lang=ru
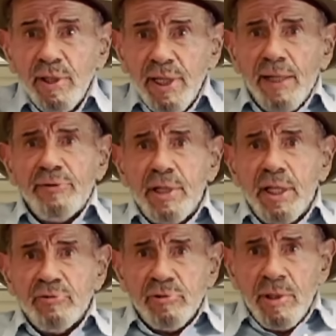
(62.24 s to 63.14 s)
снять
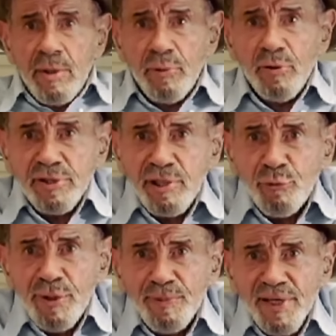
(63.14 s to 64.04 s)
старый двигатель и
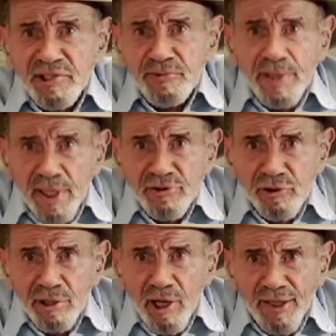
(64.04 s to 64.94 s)
установить новый,
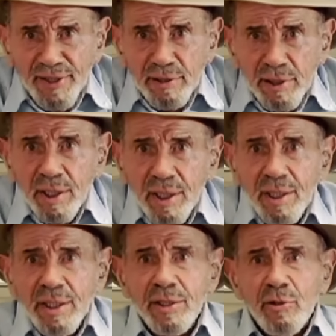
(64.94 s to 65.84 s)
потратив несколько
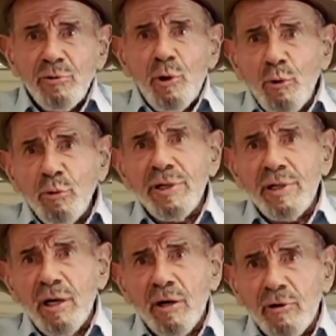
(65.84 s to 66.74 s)
минут, а не целый
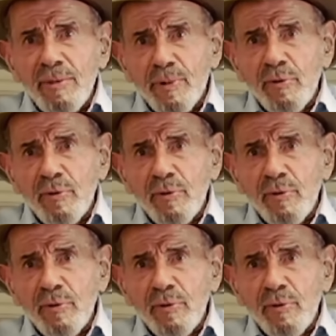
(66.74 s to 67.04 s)
день.